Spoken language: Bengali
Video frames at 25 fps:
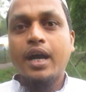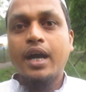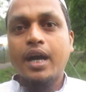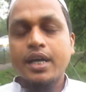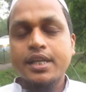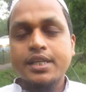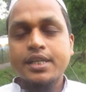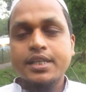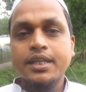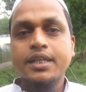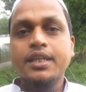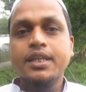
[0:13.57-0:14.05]
আর
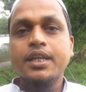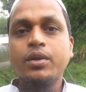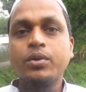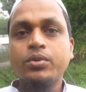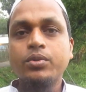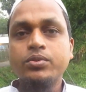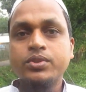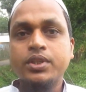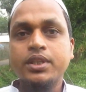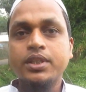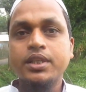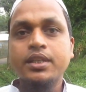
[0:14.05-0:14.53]
সেটা
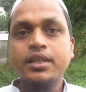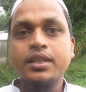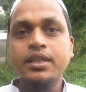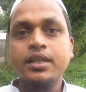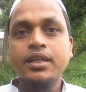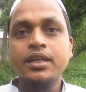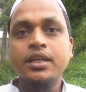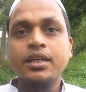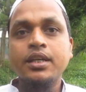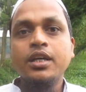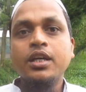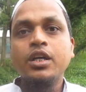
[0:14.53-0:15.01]
হচ্ছে
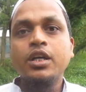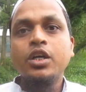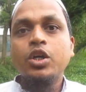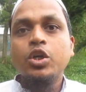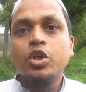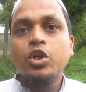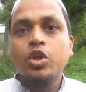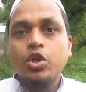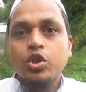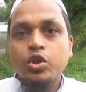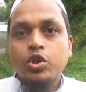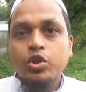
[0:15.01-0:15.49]

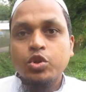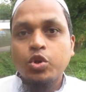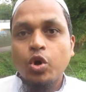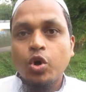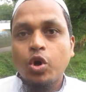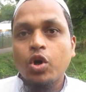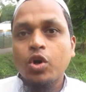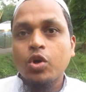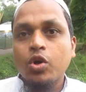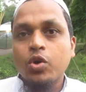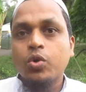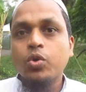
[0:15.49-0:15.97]

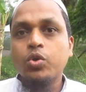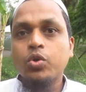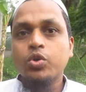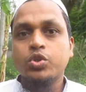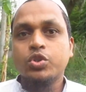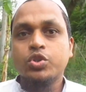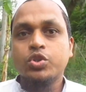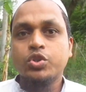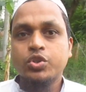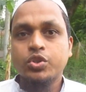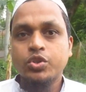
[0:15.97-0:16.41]
দলকোষ